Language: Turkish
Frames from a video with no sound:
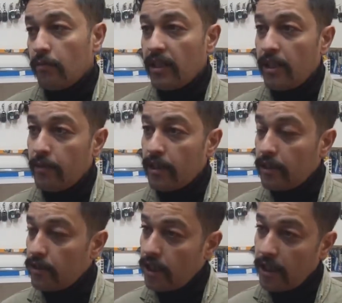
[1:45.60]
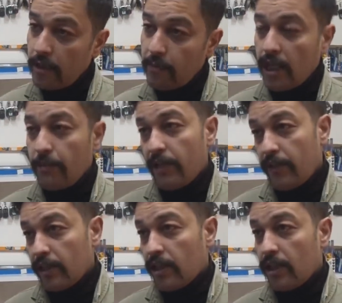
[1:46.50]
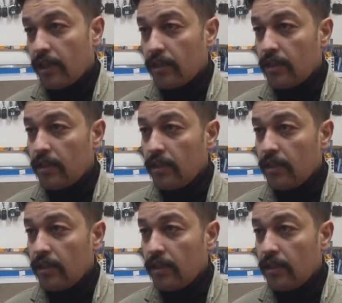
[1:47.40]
Beraber işe gelir, beraber eve giderlerdi.